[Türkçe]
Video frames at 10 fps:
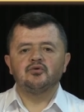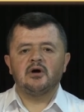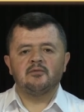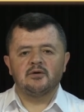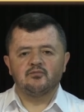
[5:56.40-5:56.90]

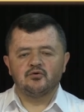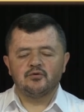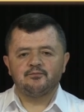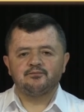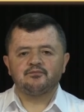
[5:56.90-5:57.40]
Ama
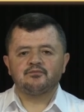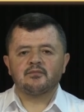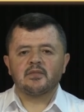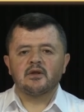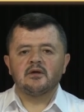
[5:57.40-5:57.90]
bu
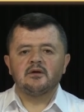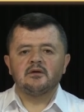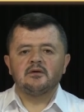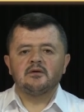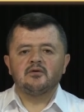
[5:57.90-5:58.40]

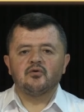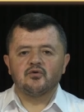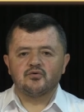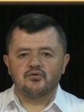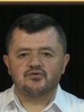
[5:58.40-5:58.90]

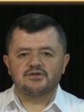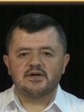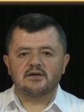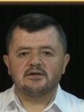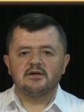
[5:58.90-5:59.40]
okuyuş
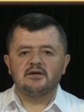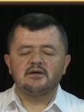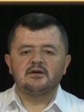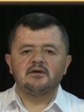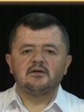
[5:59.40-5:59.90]
şekli
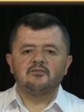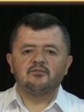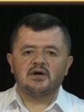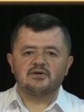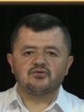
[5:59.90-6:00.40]

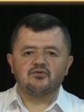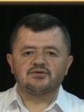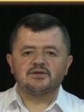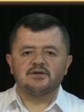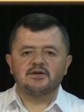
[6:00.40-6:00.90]
bazı
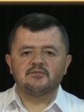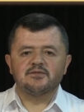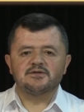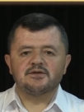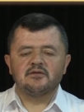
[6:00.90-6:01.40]

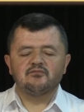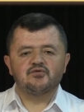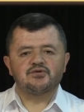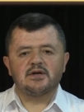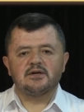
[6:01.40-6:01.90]
hocalarımızdan
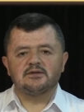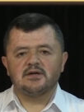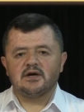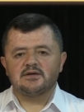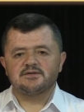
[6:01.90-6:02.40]
bu
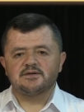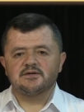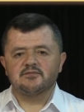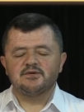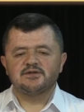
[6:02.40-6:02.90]
şekilde
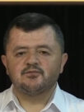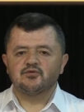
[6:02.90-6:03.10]
ahzedilmiş.